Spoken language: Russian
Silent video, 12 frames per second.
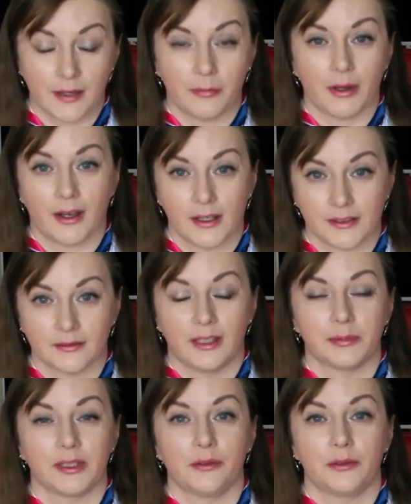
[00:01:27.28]
я
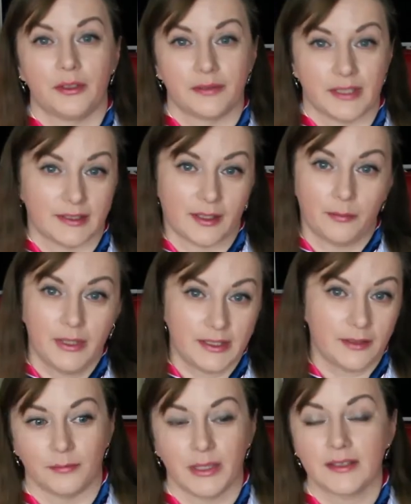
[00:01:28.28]
показывала абсолютно все
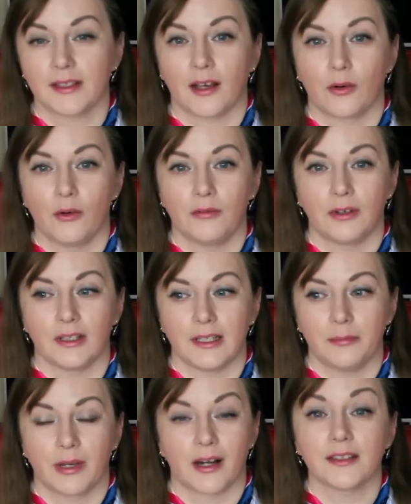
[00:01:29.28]
события без
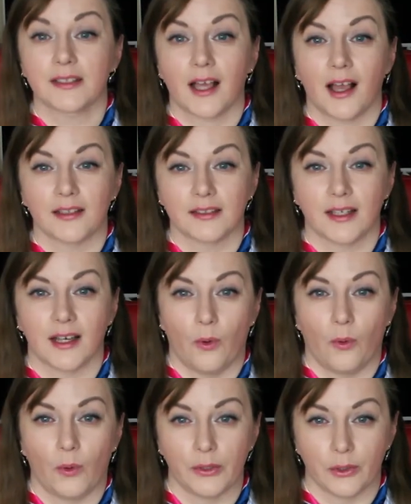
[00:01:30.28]
какого-либо рассказа
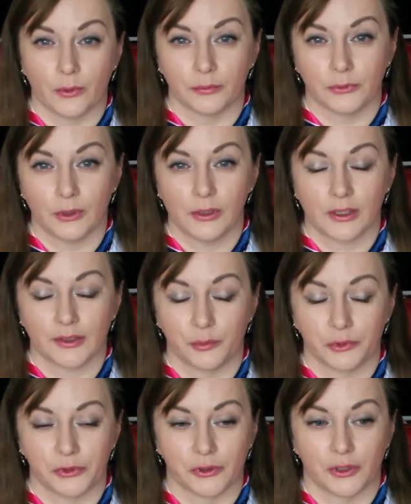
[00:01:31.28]
о нем, только с
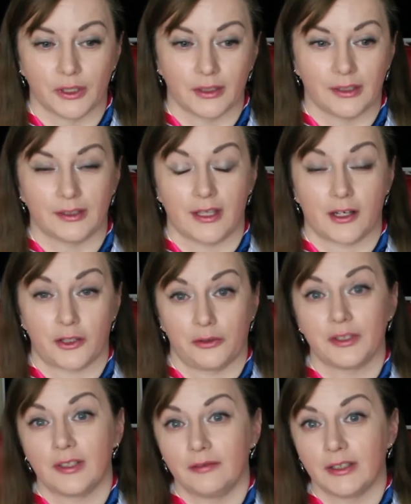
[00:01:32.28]
музыкой. Так
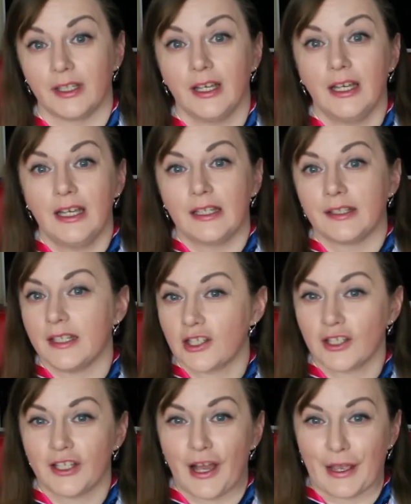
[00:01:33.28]
что, если вы не
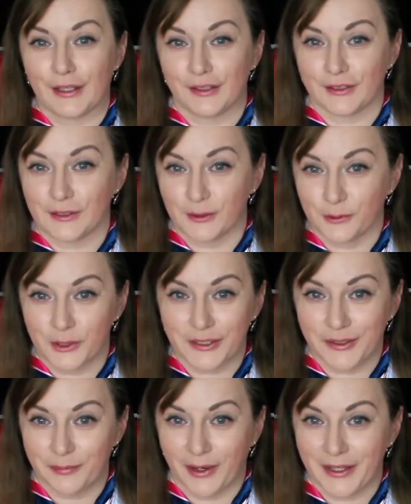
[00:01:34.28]
желаете
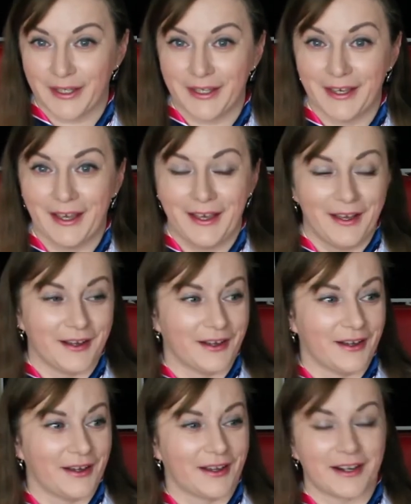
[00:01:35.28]
слушать мои
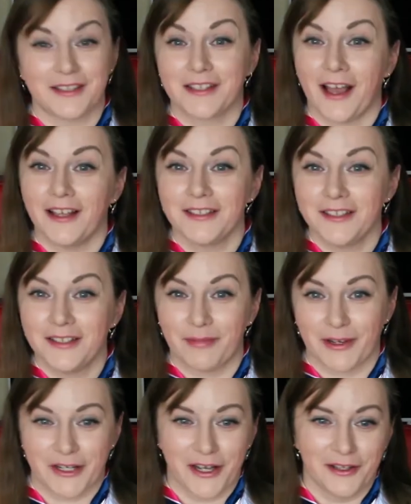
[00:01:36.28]
э, рассказы,
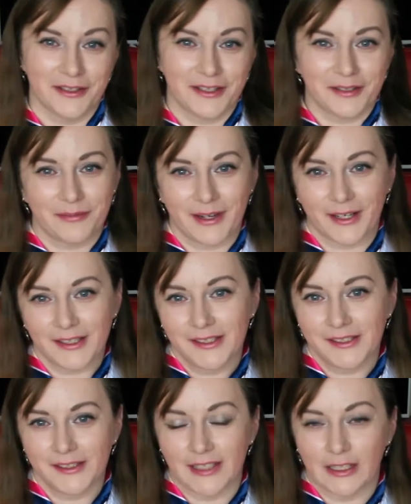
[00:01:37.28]
пожалуйста,
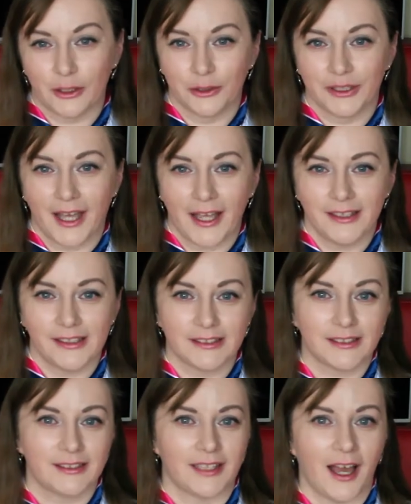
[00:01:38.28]
переходите на Long
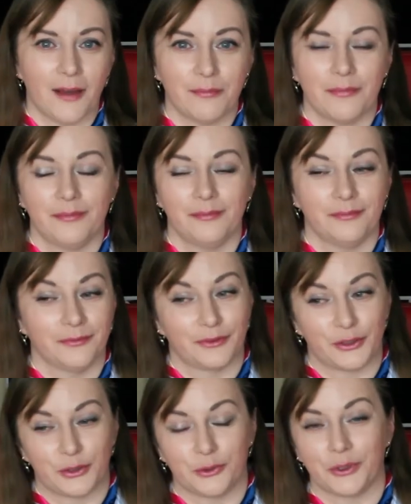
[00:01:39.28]
Island, там
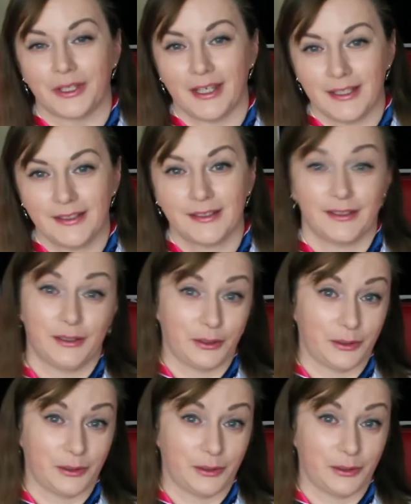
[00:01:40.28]
все есть